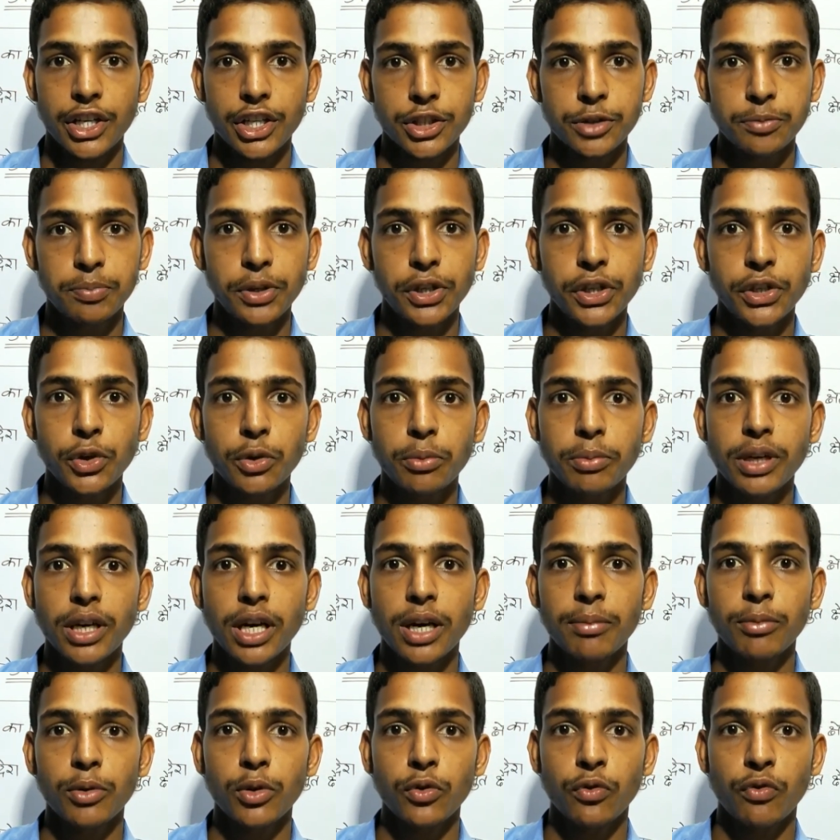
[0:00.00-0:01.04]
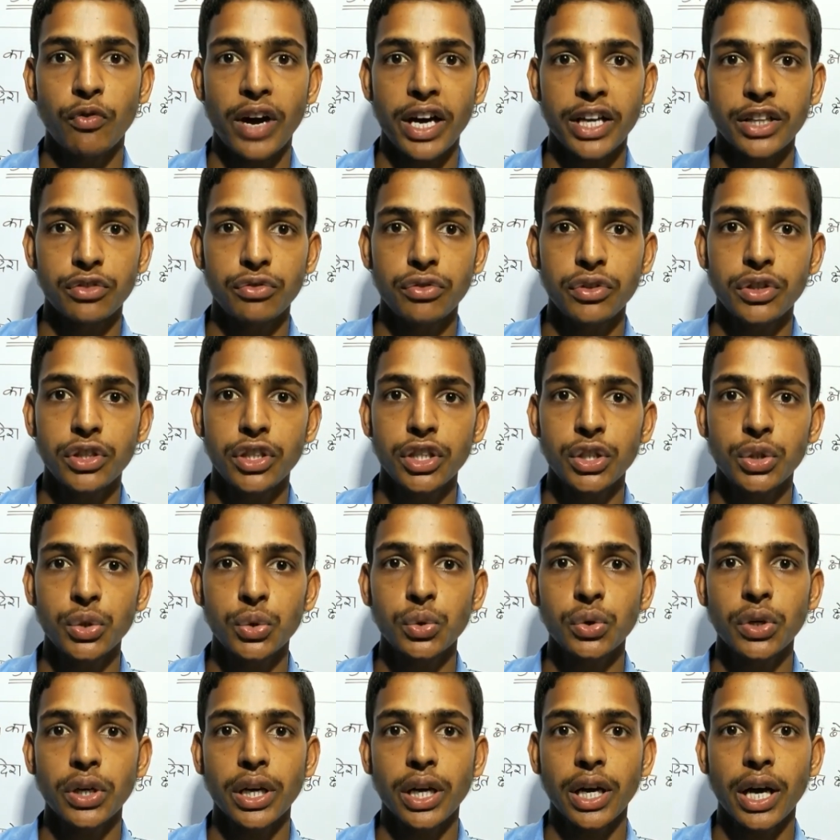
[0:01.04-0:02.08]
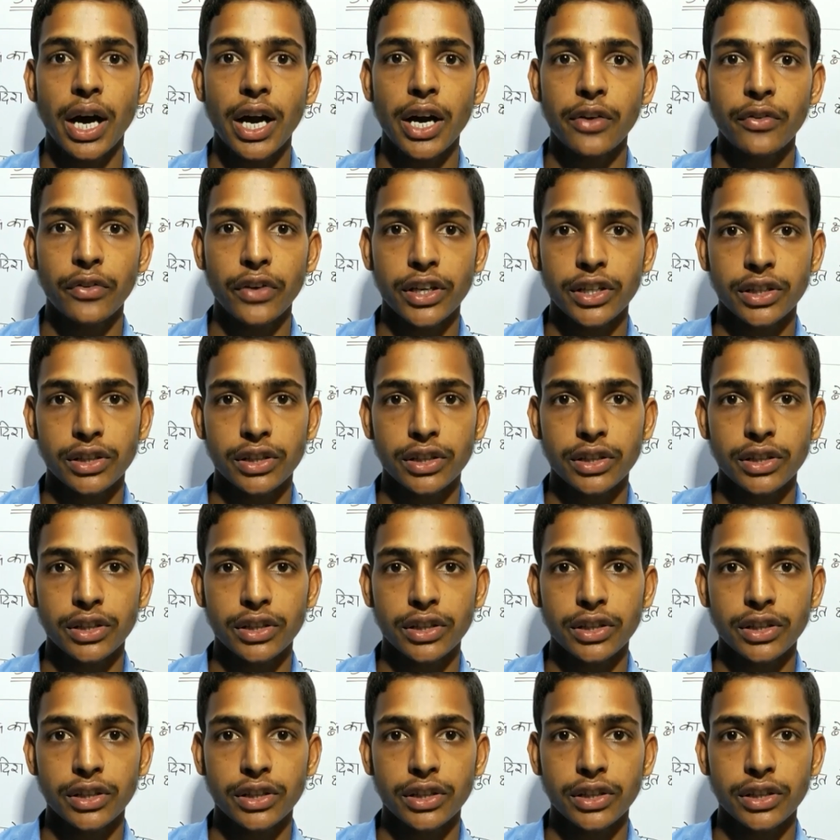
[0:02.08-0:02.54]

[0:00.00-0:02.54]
इस वीडियो में हम लोग वैद्युत ध्रुव के कारण